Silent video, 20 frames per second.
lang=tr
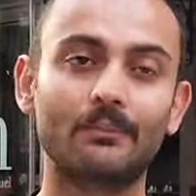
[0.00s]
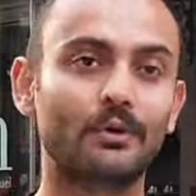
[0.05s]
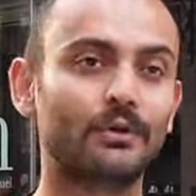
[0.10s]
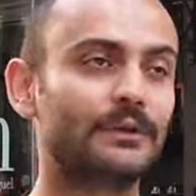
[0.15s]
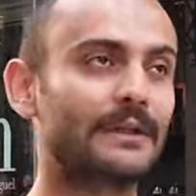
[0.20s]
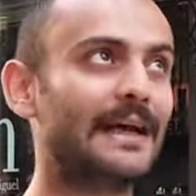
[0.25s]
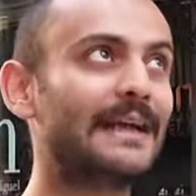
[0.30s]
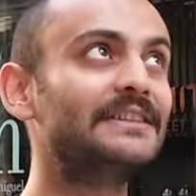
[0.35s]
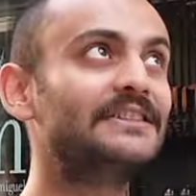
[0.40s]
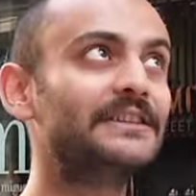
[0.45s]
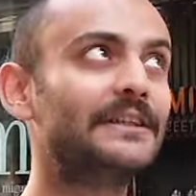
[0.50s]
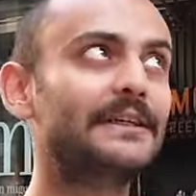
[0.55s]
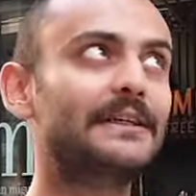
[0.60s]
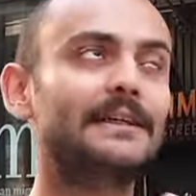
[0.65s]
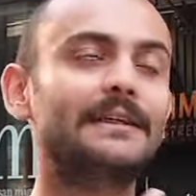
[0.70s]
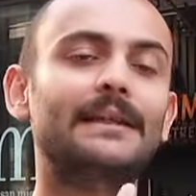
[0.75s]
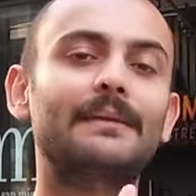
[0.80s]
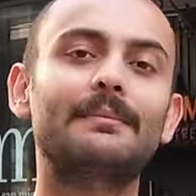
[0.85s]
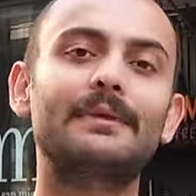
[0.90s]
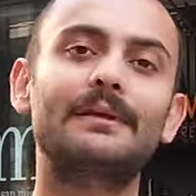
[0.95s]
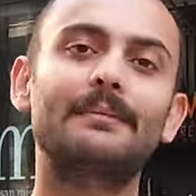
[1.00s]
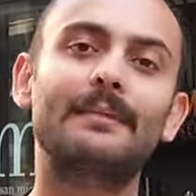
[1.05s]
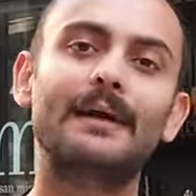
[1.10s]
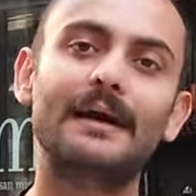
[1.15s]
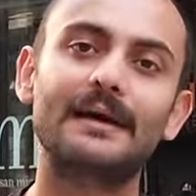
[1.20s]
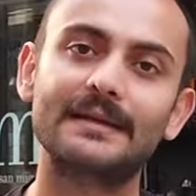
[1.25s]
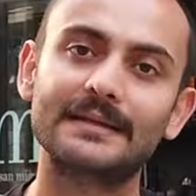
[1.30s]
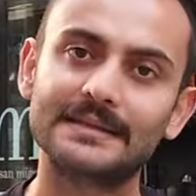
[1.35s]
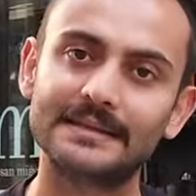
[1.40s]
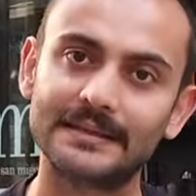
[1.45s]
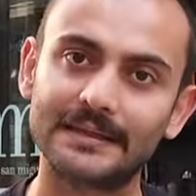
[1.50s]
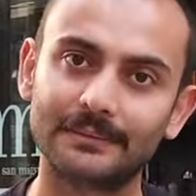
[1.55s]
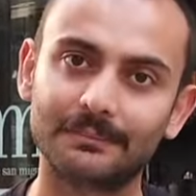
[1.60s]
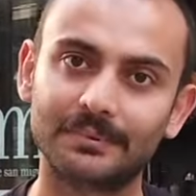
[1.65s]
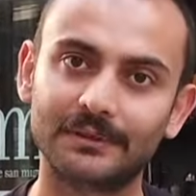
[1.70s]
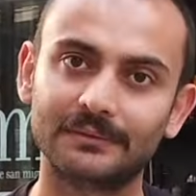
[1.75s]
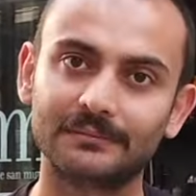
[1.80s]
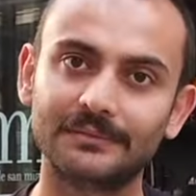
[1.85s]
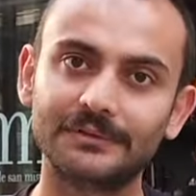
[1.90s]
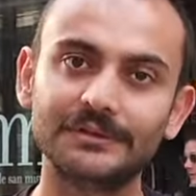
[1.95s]
Modern şekilde mimarisi
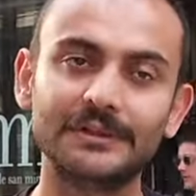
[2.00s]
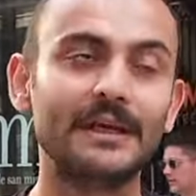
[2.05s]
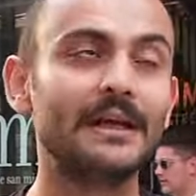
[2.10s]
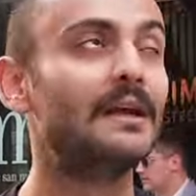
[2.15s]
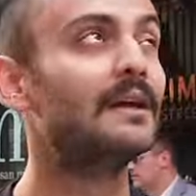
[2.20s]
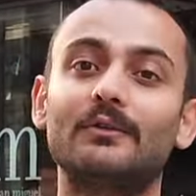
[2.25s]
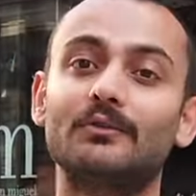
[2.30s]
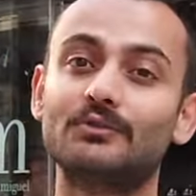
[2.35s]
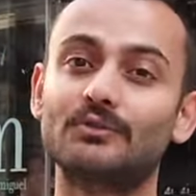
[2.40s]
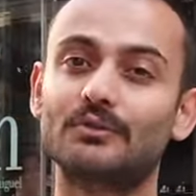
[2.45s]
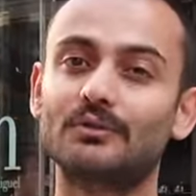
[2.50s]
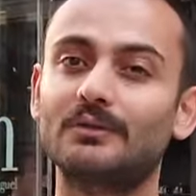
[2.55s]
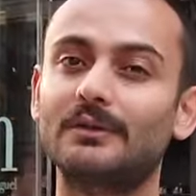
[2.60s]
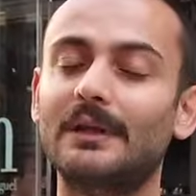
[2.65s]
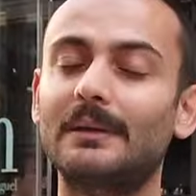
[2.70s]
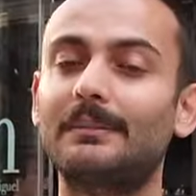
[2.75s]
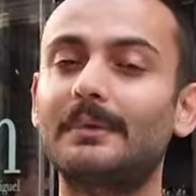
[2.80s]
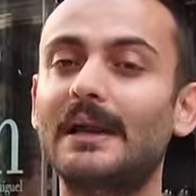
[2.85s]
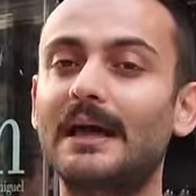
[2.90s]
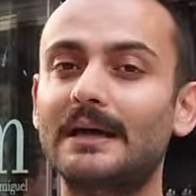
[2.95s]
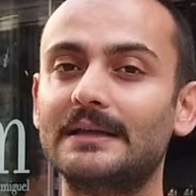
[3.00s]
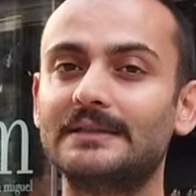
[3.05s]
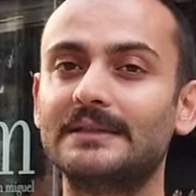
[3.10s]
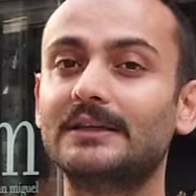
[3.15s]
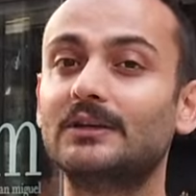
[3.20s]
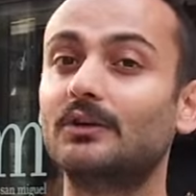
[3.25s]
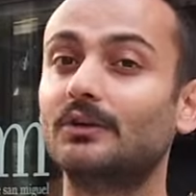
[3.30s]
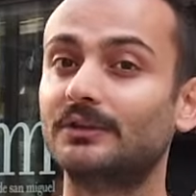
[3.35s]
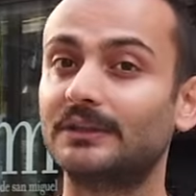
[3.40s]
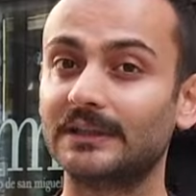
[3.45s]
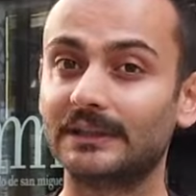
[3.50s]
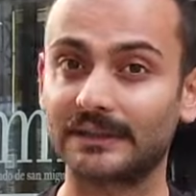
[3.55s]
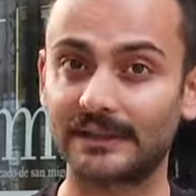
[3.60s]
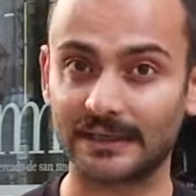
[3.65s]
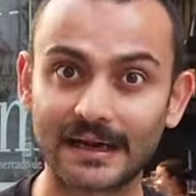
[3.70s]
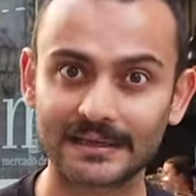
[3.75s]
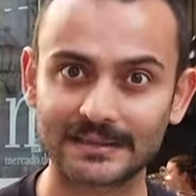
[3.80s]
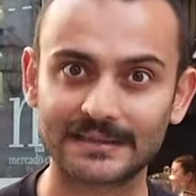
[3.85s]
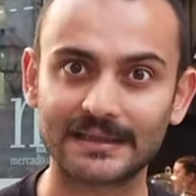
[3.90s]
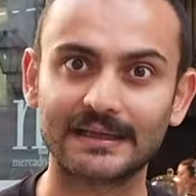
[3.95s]
yapılmış ve üstünde birazcık gotik
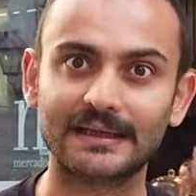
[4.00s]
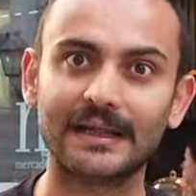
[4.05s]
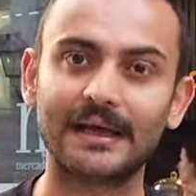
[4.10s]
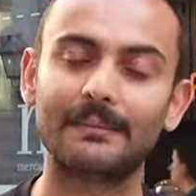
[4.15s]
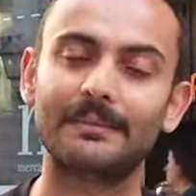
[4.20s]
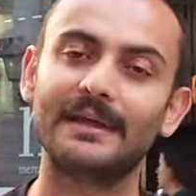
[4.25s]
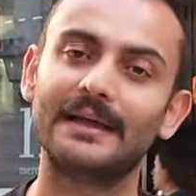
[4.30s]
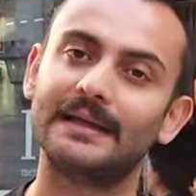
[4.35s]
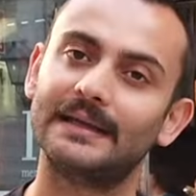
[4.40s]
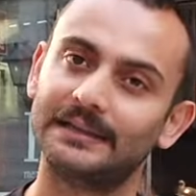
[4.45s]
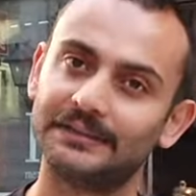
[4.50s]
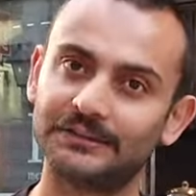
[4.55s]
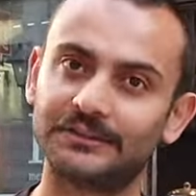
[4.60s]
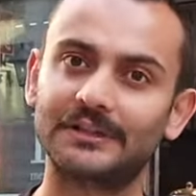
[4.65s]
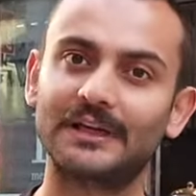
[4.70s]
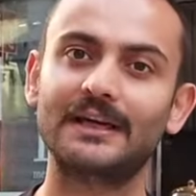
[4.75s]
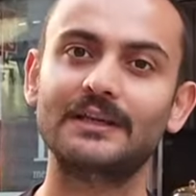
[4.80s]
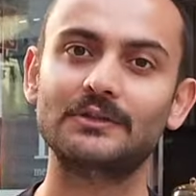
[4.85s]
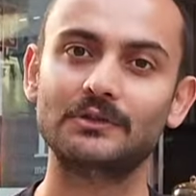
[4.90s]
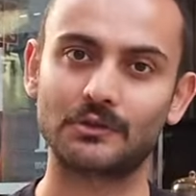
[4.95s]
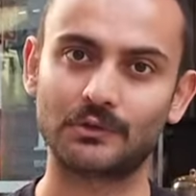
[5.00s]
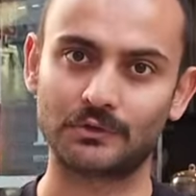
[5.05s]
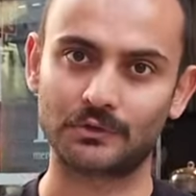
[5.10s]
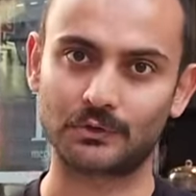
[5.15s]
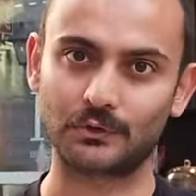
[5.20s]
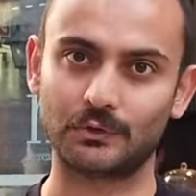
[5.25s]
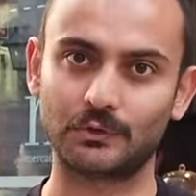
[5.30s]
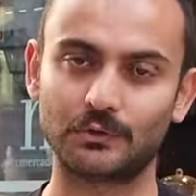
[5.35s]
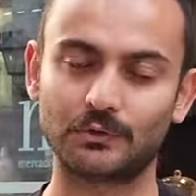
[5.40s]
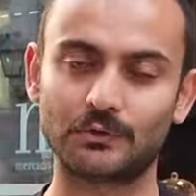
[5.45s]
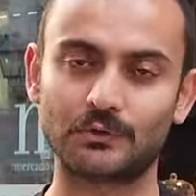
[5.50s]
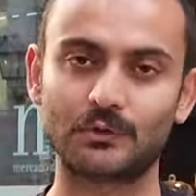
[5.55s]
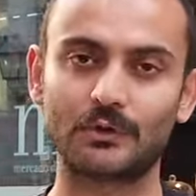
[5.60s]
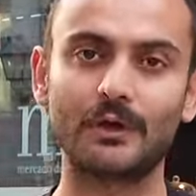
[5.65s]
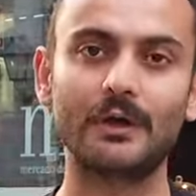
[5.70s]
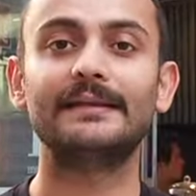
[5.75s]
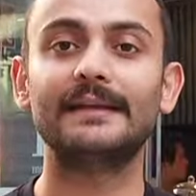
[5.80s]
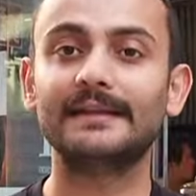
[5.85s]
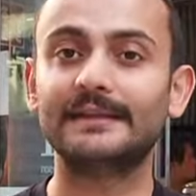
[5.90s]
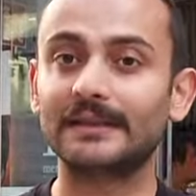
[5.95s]
tarzda da bir inşa söz
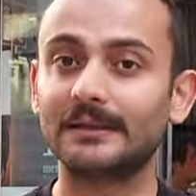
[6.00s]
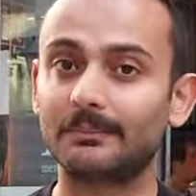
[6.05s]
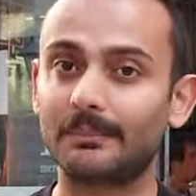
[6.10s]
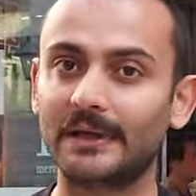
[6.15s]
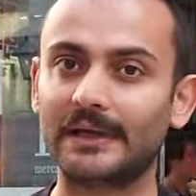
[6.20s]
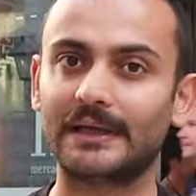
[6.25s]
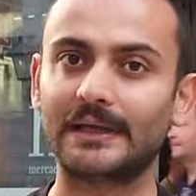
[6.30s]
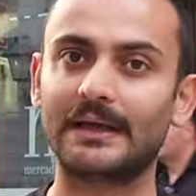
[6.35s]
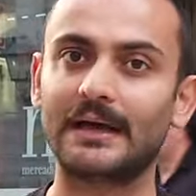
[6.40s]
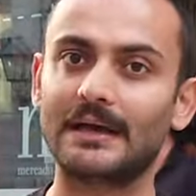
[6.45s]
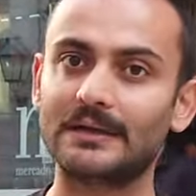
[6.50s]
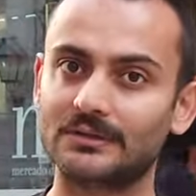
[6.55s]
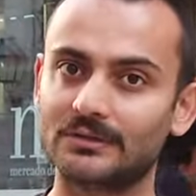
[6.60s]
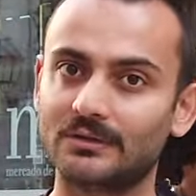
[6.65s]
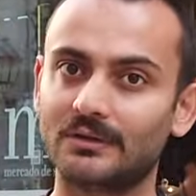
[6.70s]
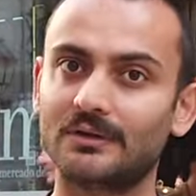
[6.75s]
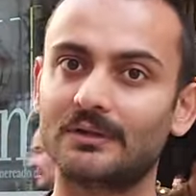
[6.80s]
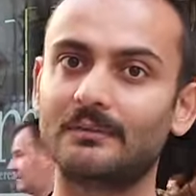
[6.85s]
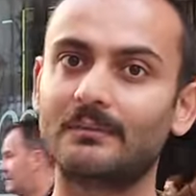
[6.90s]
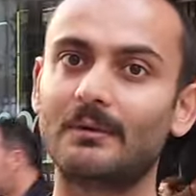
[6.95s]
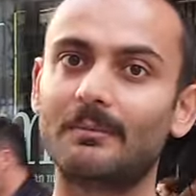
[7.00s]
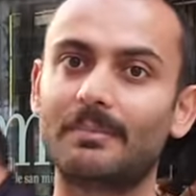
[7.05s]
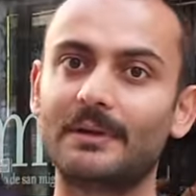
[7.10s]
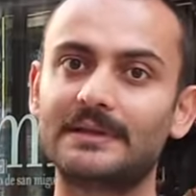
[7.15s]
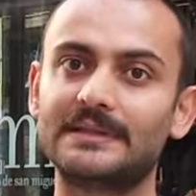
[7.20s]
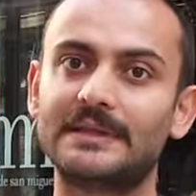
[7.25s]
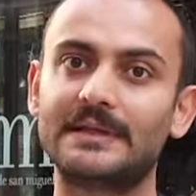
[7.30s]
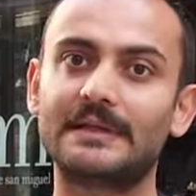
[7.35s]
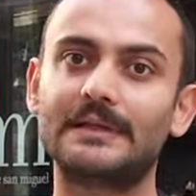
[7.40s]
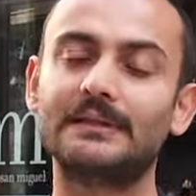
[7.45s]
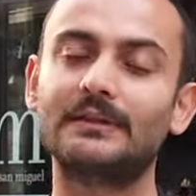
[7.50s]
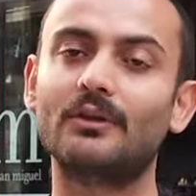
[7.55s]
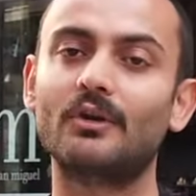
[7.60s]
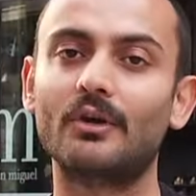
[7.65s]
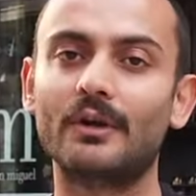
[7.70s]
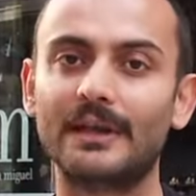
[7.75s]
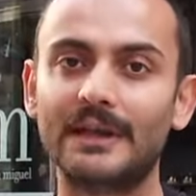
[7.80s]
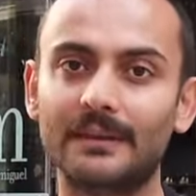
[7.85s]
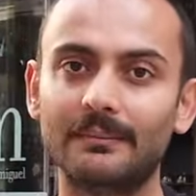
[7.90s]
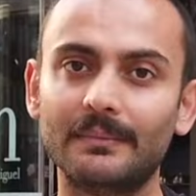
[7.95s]
konusu. Nedir peki gastronomi pazarının
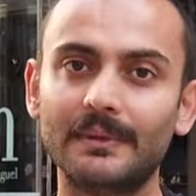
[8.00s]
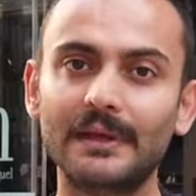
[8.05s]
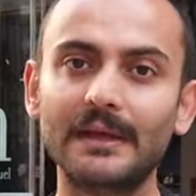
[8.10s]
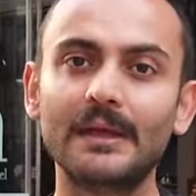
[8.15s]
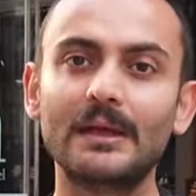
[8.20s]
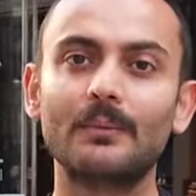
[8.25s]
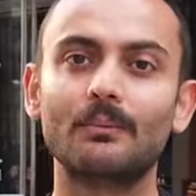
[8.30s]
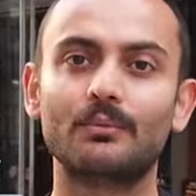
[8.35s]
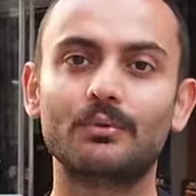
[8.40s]
önemi?